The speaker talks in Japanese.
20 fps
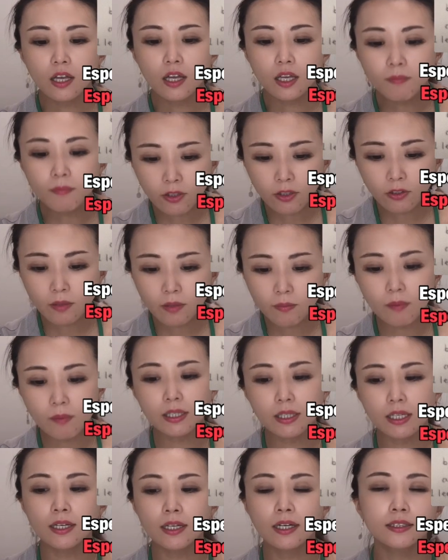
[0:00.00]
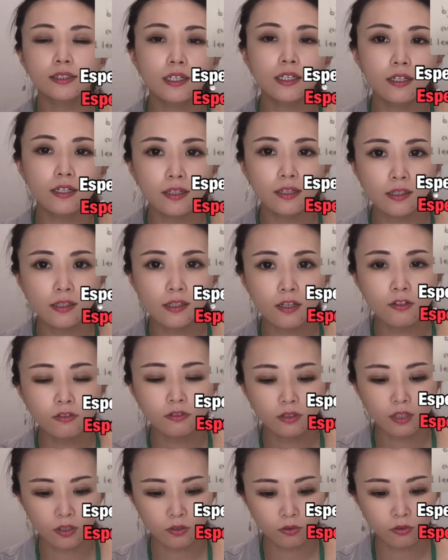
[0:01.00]
今の今まで生かされてきてる
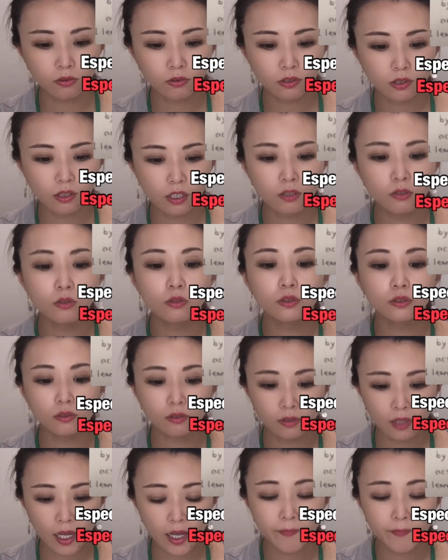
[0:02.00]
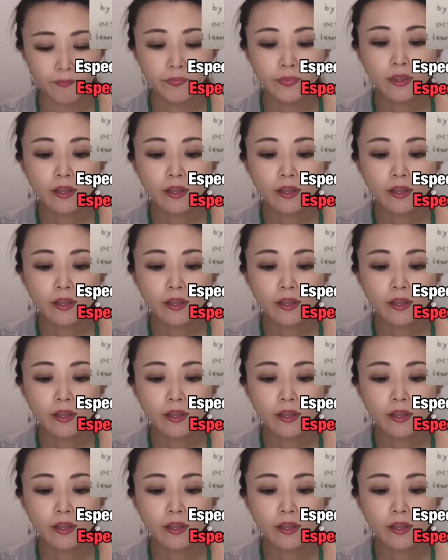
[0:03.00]
んだよっていうことで「